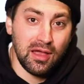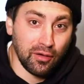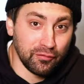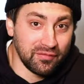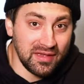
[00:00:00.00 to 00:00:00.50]

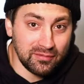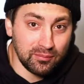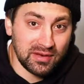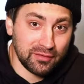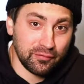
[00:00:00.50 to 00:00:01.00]
auf
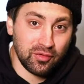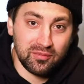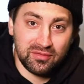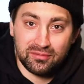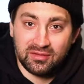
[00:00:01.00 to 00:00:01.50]
welchen
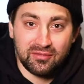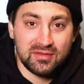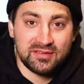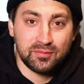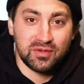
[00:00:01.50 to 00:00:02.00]
Plattformen ich
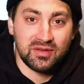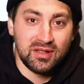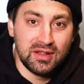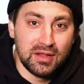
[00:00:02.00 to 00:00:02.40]
unterwegs bin.